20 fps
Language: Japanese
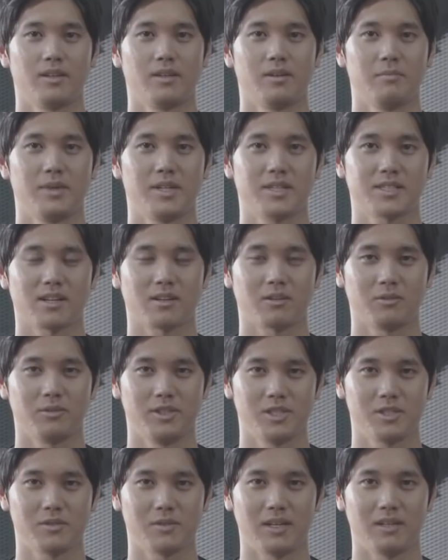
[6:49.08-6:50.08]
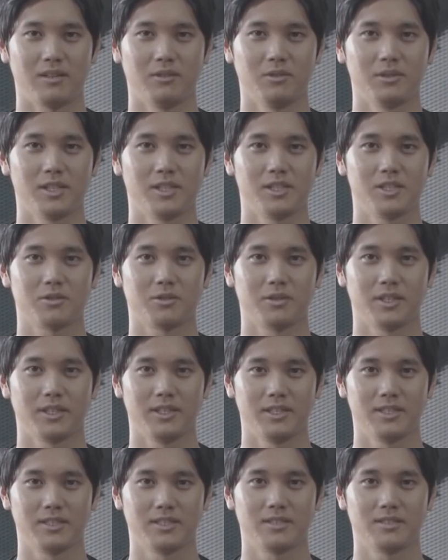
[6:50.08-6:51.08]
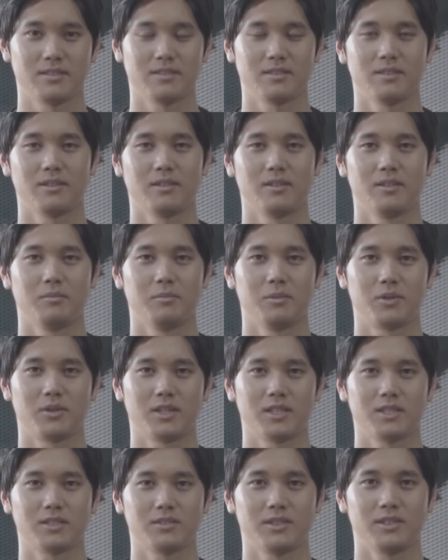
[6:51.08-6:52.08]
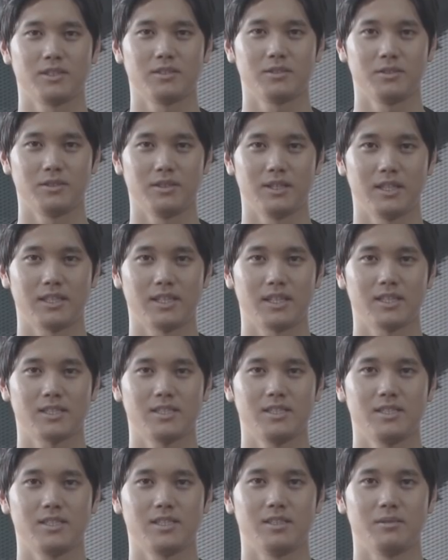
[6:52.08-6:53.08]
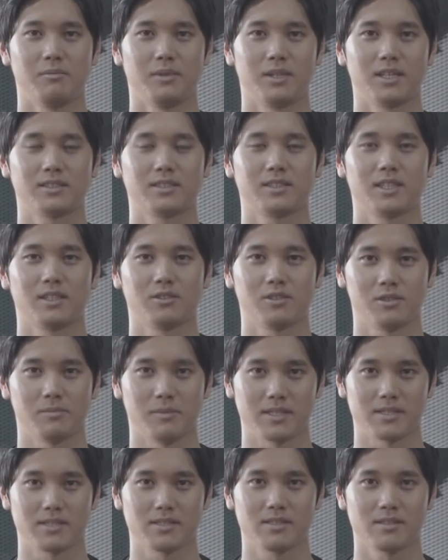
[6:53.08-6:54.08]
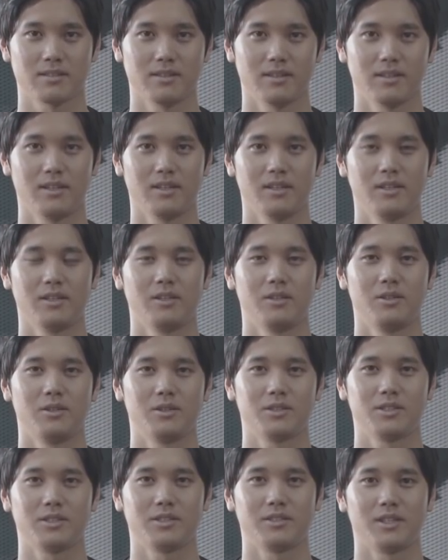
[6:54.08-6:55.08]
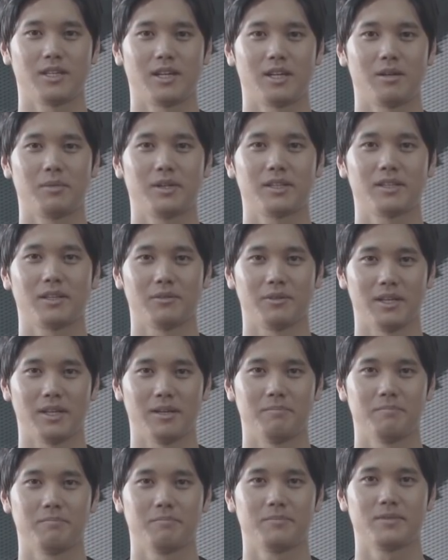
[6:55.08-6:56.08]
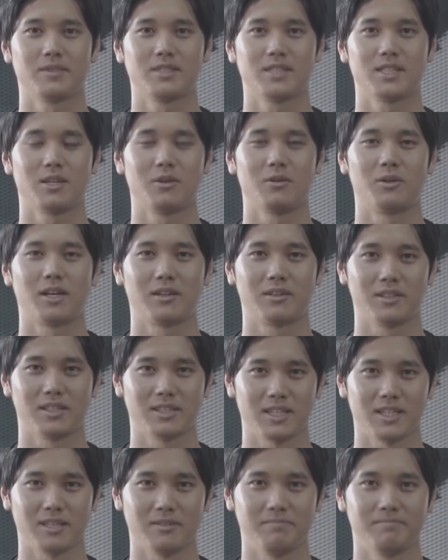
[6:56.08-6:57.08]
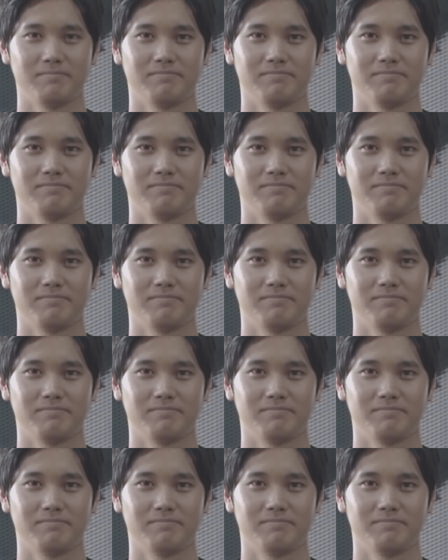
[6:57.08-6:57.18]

皆さんこんにちは大谷翔平です僕が出演する新しい CM がスタートしますフルスイングで頑張ったのでぜひご覧ください